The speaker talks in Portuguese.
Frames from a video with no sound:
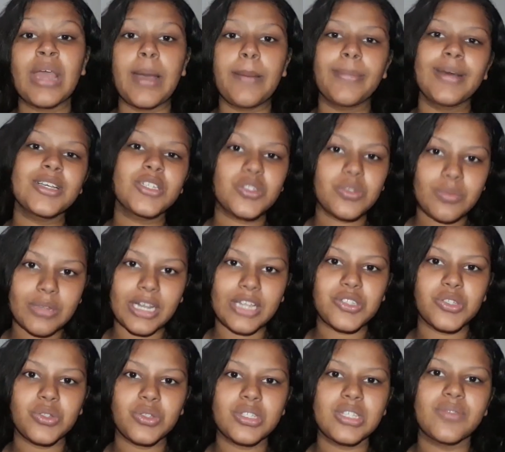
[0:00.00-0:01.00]
mas
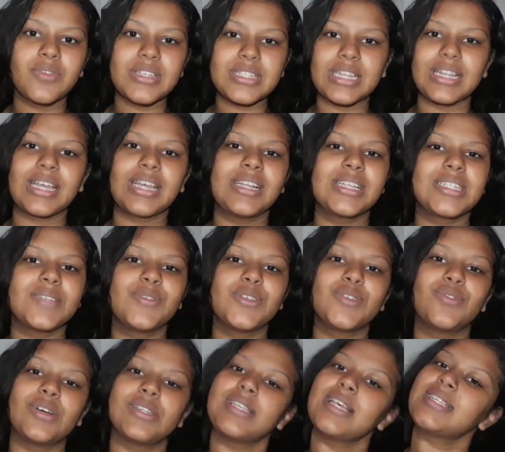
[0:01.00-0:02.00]
acredito que se você tá aqui nesse
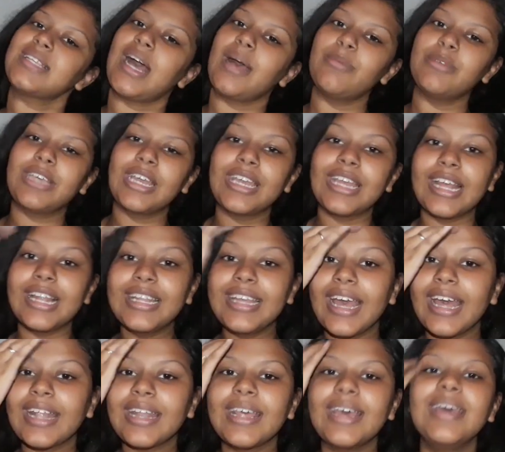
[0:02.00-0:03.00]
vídeo, você sabe quem ele
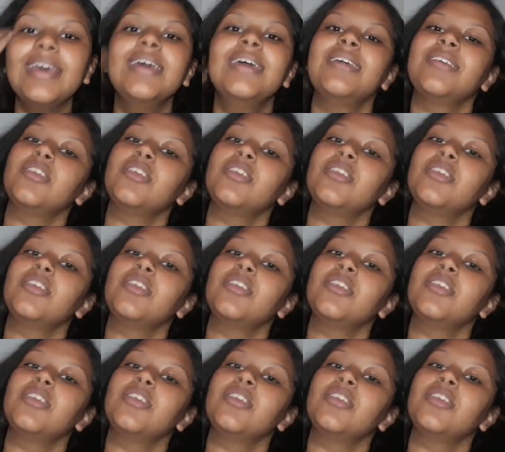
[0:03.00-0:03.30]
é, né?